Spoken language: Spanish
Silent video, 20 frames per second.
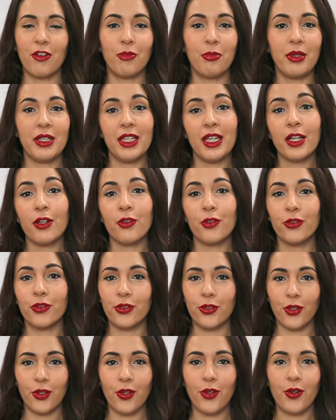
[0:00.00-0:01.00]
combine con
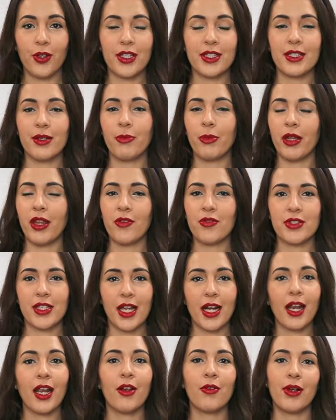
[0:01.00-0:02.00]
todo y se pueda
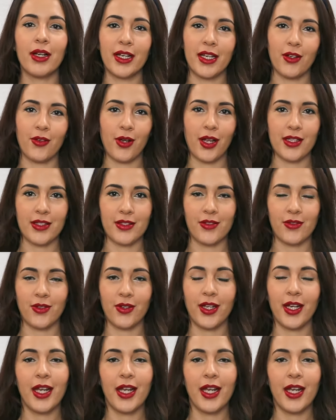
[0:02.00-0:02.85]
usar en cualquier ocasión.